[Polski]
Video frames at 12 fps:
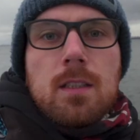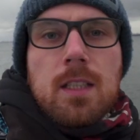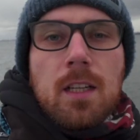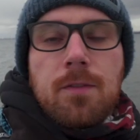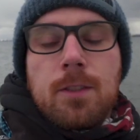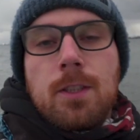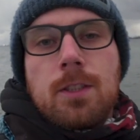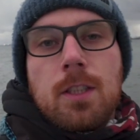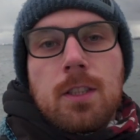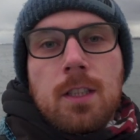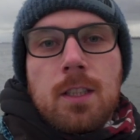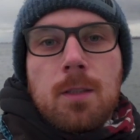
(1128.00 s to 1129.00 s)
Jak widzicie,
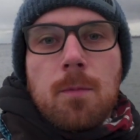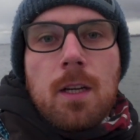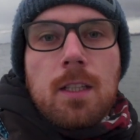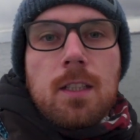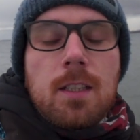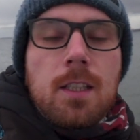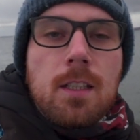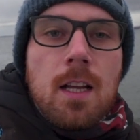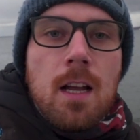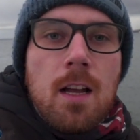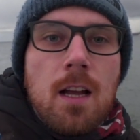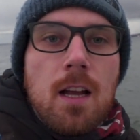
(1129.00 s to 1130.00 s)
dzięki magii
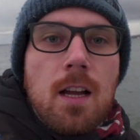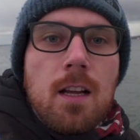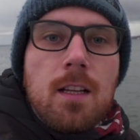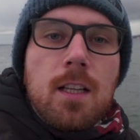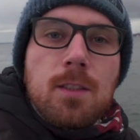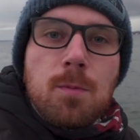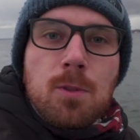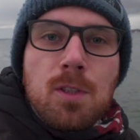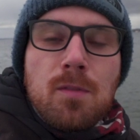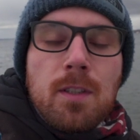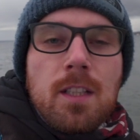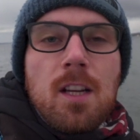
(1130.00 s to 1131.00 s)
kina jest
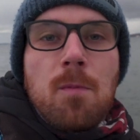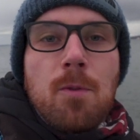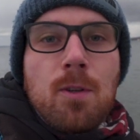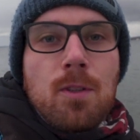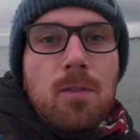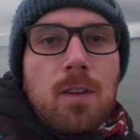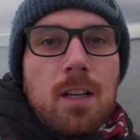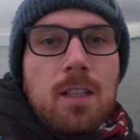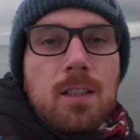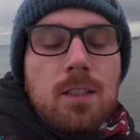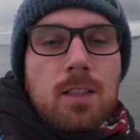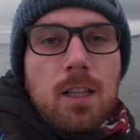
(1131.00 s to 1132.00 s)
możliwe
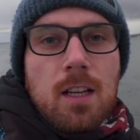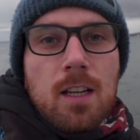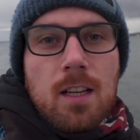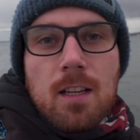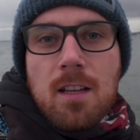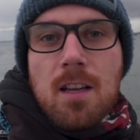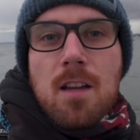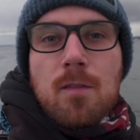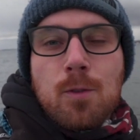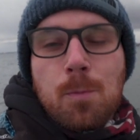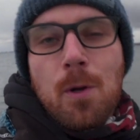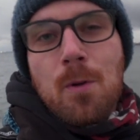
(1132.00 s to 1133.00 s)
teleportowanie się
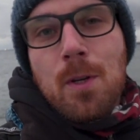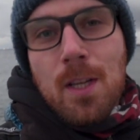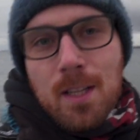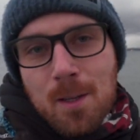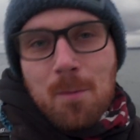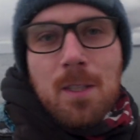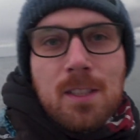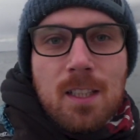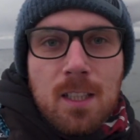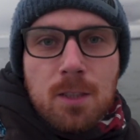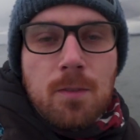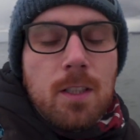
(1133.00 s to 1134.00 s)
w zupełnie inne miejsce
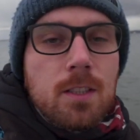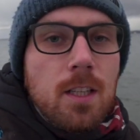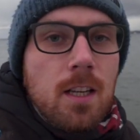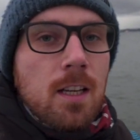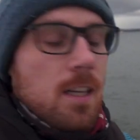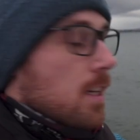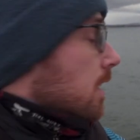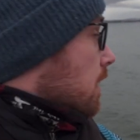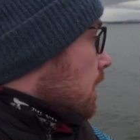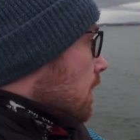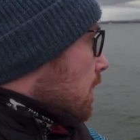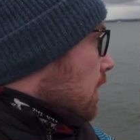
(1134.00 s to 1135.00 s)
na świecie.
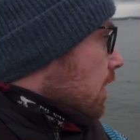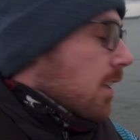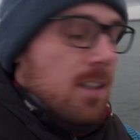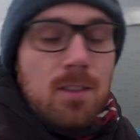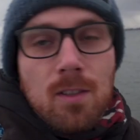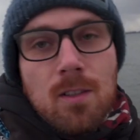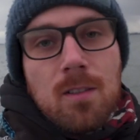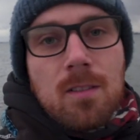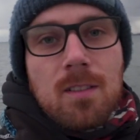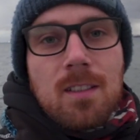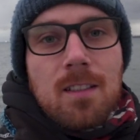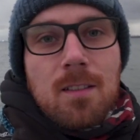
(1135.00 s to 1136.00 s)
E, no,
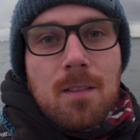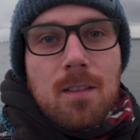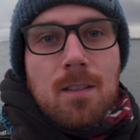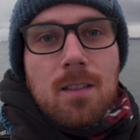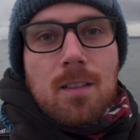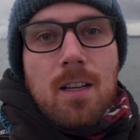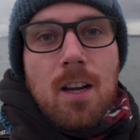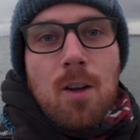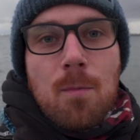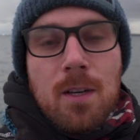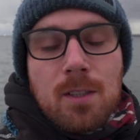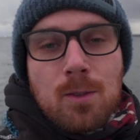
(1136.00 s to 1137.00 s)

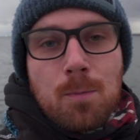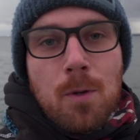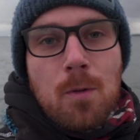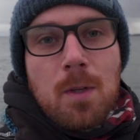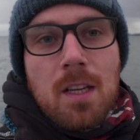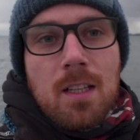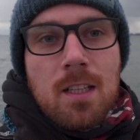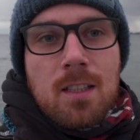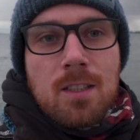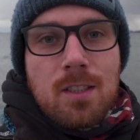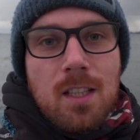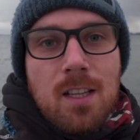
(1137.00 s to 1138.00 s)
krajobraz zupełnie inny
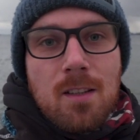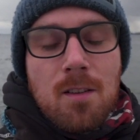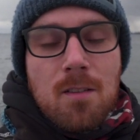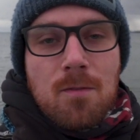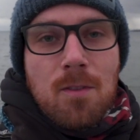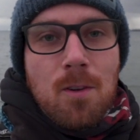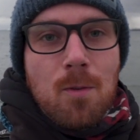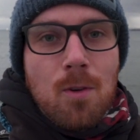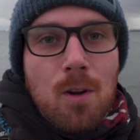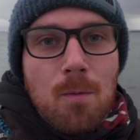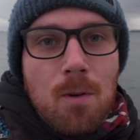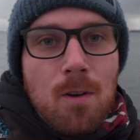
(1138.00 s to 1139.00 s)
niż ten wokół
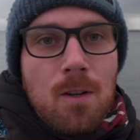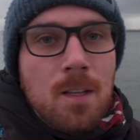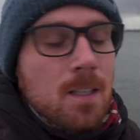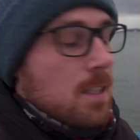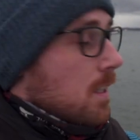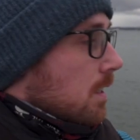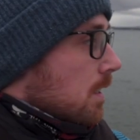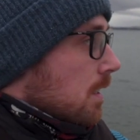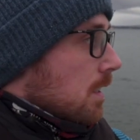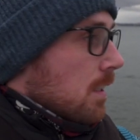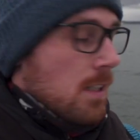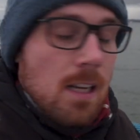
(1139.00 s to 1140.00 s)
Lobo,
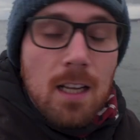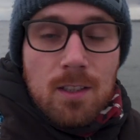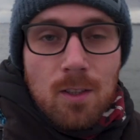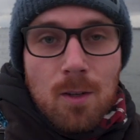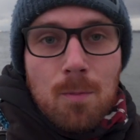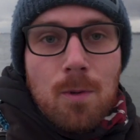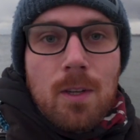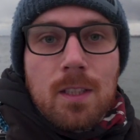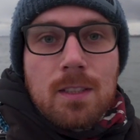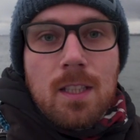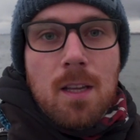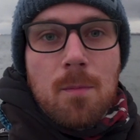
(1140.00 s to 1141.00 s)
a to, bo
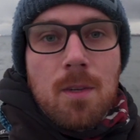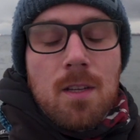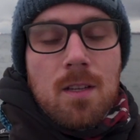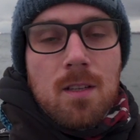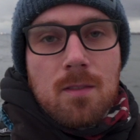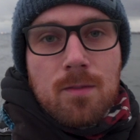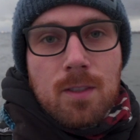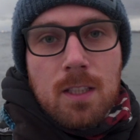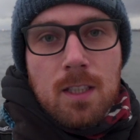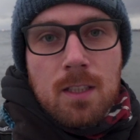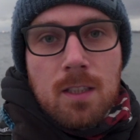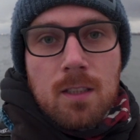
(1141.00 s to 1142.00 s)
jestem w
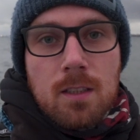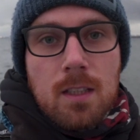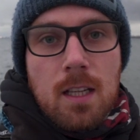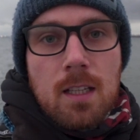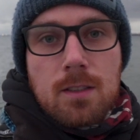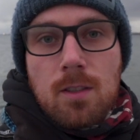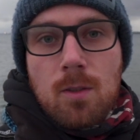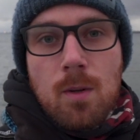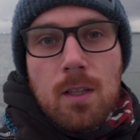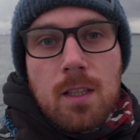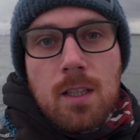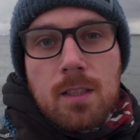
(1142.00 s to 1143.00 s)
Gdyni. Teraz
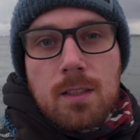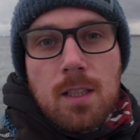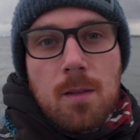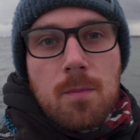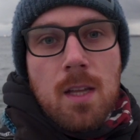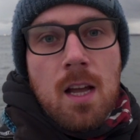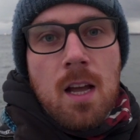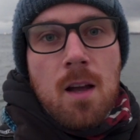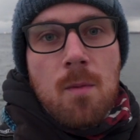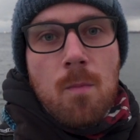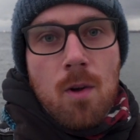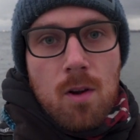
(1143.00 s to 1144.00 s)
dokładnie jestem
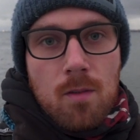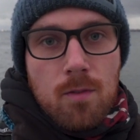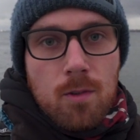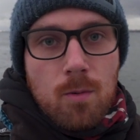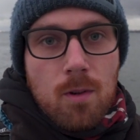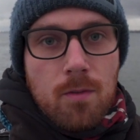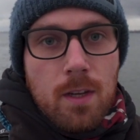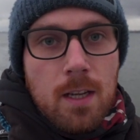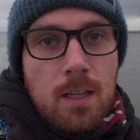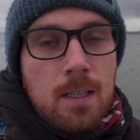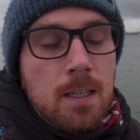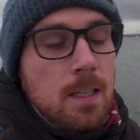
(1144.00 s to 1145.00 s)
na Molo w
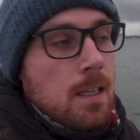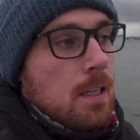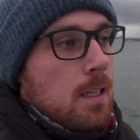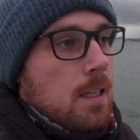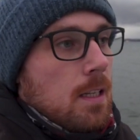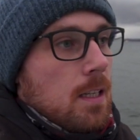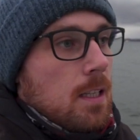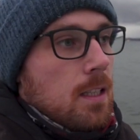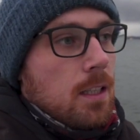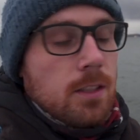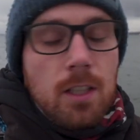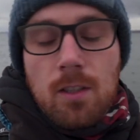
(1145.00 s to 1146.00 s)
Orłowie. I
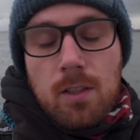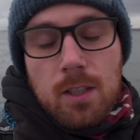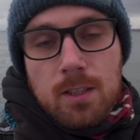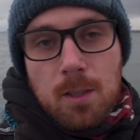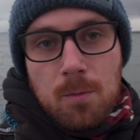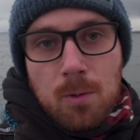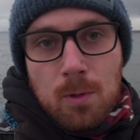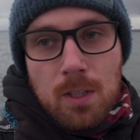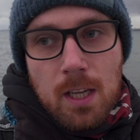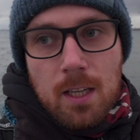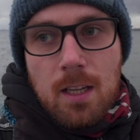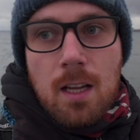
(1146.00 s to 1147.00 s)
dlaczego jestem
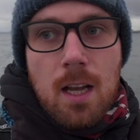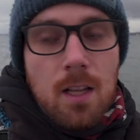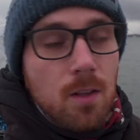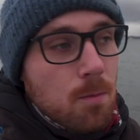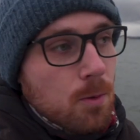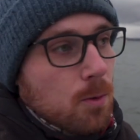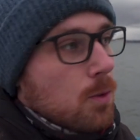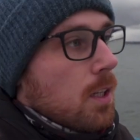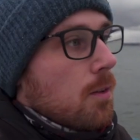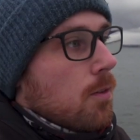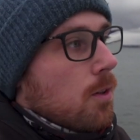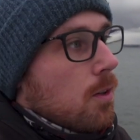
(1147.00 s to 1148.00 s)
tutaj? A no bo
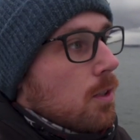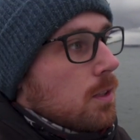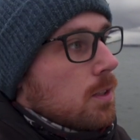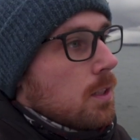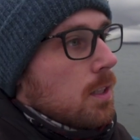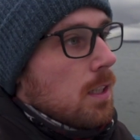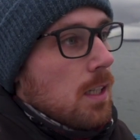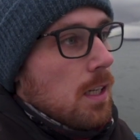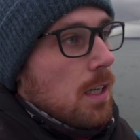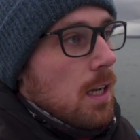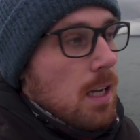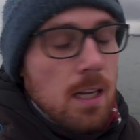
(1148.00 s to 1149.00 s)
tutaj w okolicy
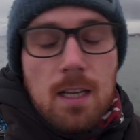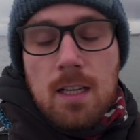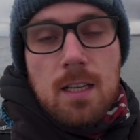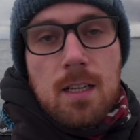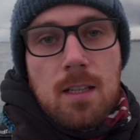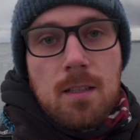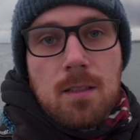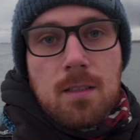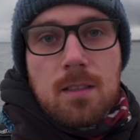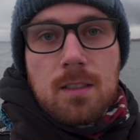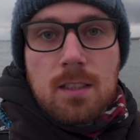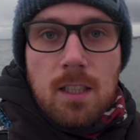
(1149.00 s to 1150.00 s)
e,
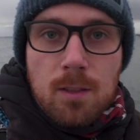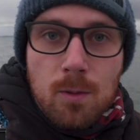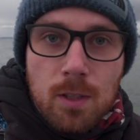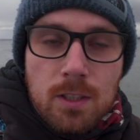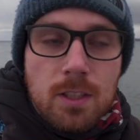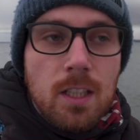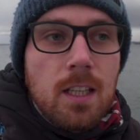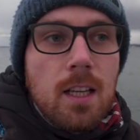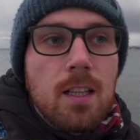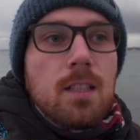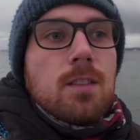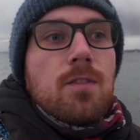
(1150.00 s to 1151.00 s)
znajduje się
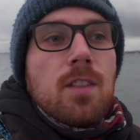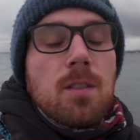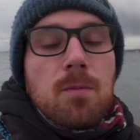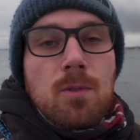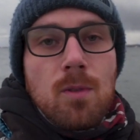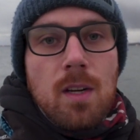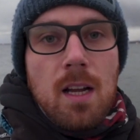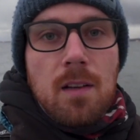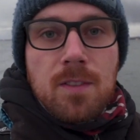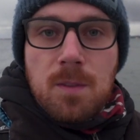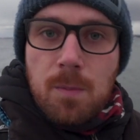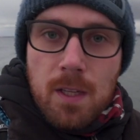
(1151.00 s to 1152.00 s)
jedna z firm, która
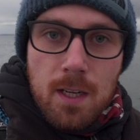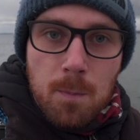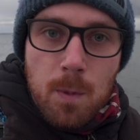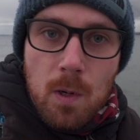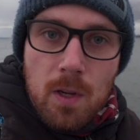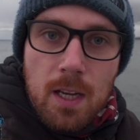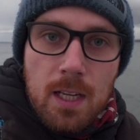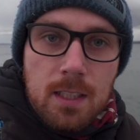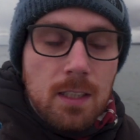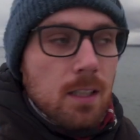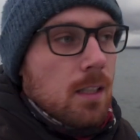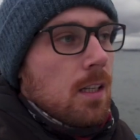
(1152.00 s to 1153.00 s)
wspiera projekt.